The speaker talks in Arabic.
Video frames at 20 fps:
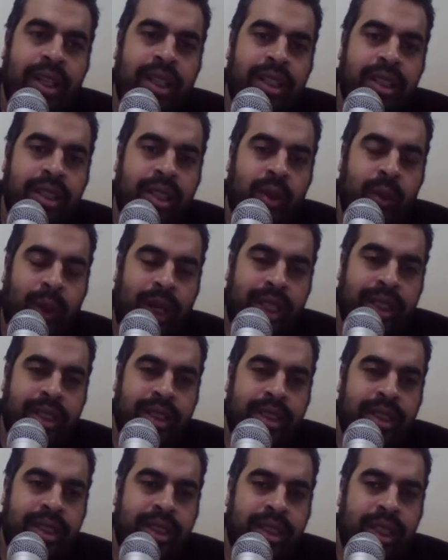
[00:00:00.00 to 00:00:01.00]
ان
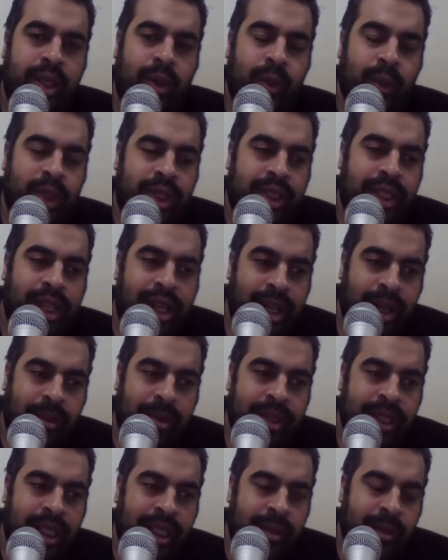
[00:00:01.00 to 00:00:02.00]
الواحد يلوي الدراع
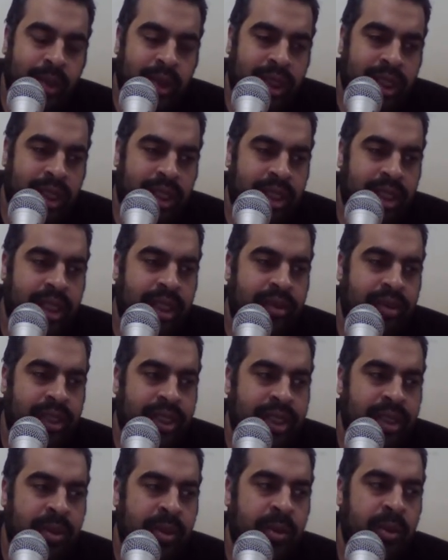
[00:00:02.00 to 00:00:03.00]
بتاع المدير يجي في
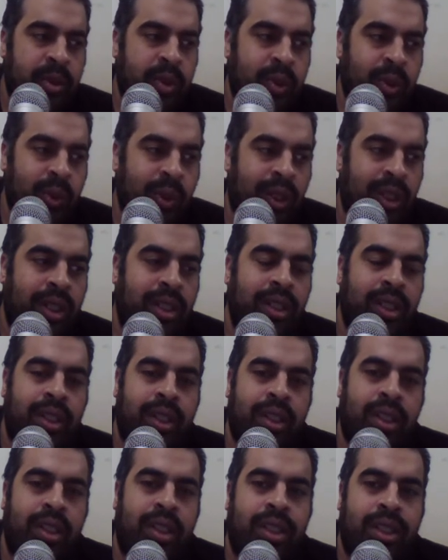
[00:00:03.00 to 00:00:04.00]
تسليمه مشروع
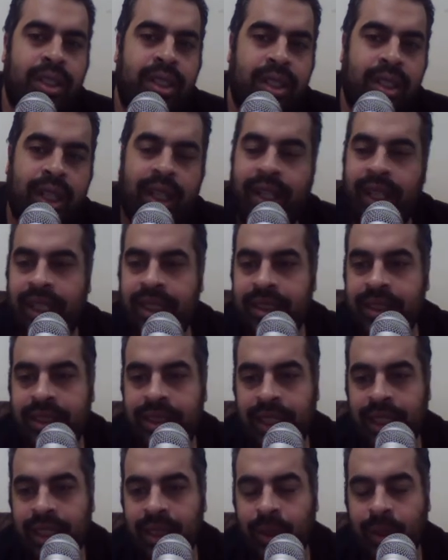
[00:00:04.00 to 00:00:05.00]
آه لا انا عايز
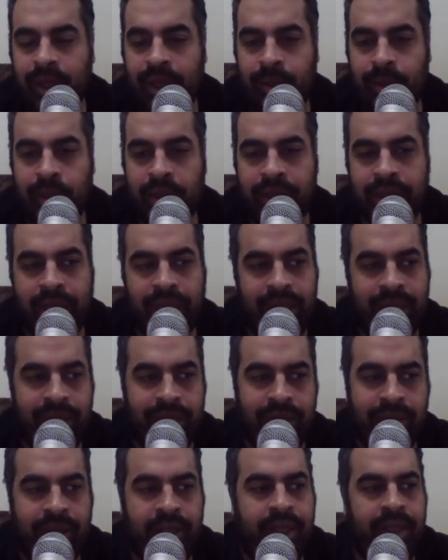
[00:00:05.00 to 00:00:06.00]
زياده والا مش هشتغل
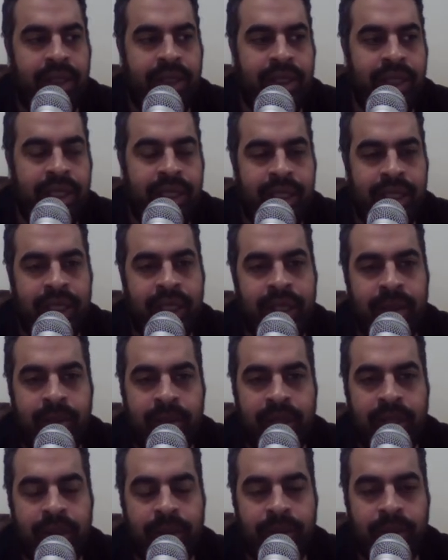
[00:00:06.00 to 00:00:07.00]
فالكلام
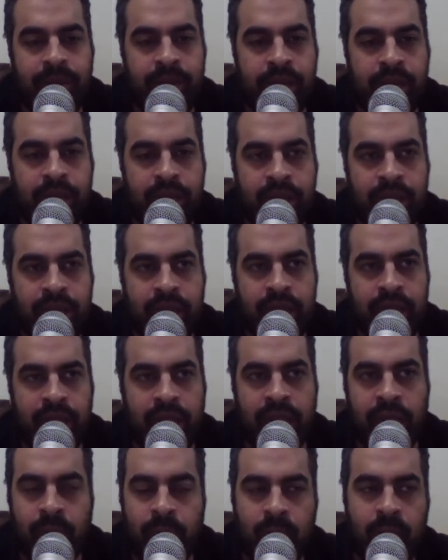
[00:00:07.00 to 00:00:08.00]
ده مش
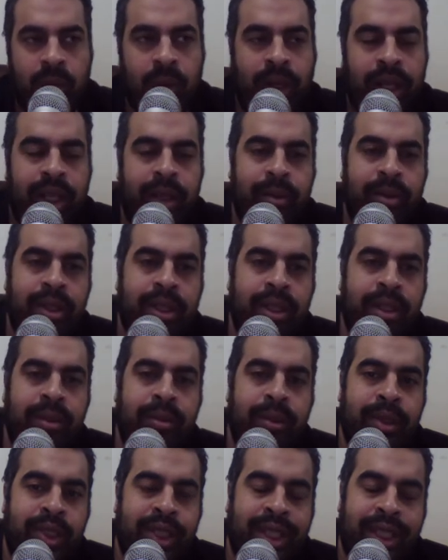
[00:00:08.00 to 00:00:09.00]
حلو وهيعمل
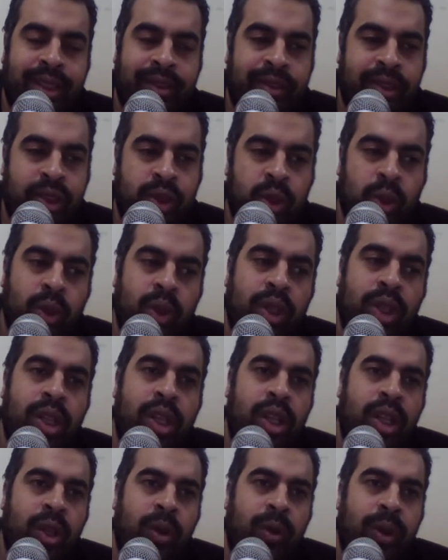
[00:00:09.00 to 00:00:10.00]
مشاكل في الشغل
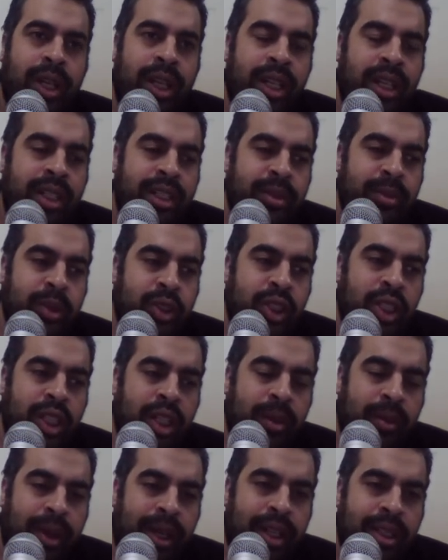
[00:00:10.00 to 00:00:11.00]
ويخلي الناس مش
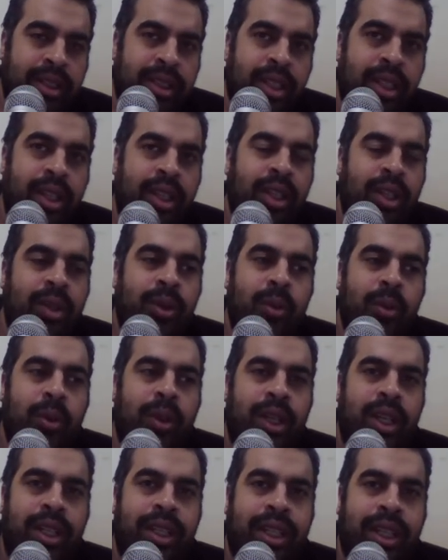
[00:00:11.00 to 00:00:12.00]
طايقه بعض
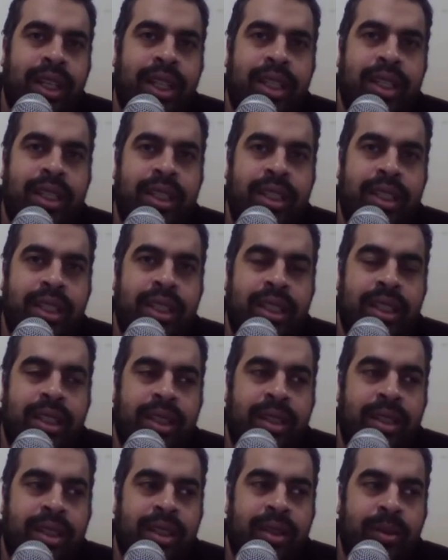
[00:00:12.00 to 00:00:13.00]
ويخلي
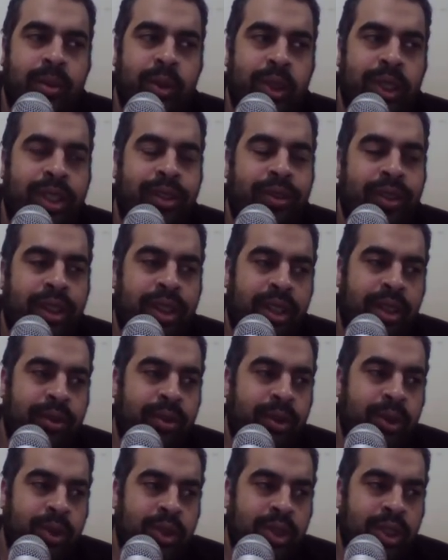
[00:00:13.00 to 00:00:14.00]
المدير في اقرب
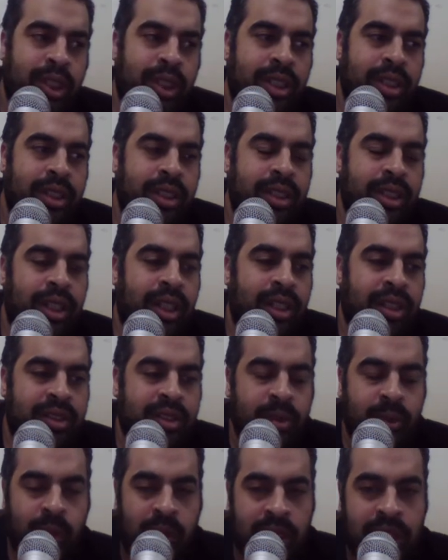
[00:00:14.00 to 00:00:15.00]
فرصه
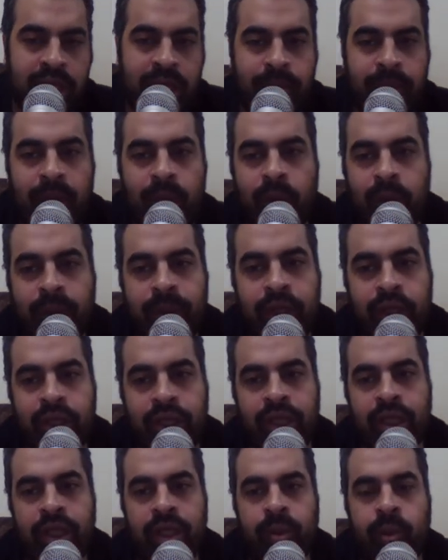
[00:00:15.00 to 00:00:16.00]
ينقص المرتب او
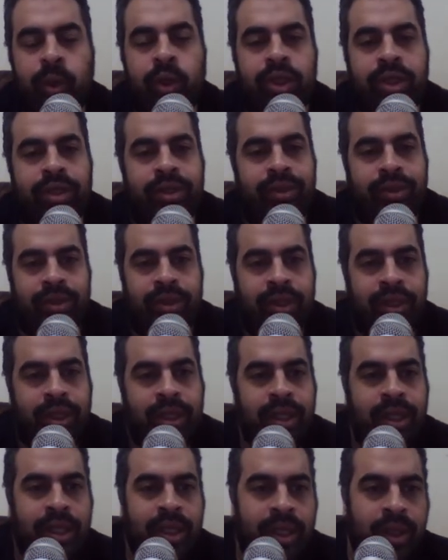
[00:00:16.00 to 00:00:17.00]
يمشي الموظف
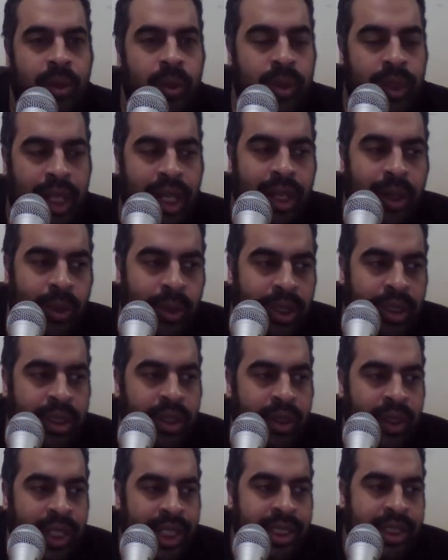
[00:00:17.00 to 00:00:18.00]
وده حقه
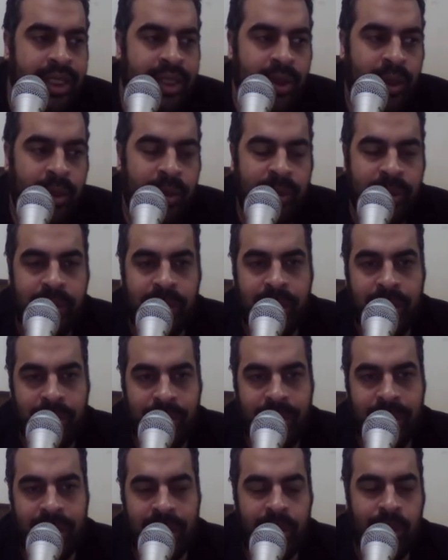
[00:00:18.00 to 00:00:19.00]
لانه هيحس ان هو
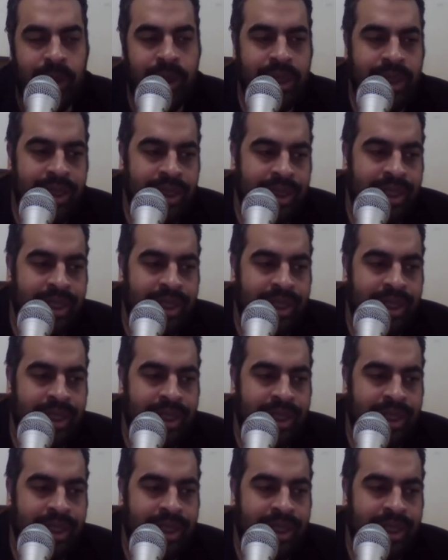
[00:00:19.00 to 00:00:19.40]
بيلوي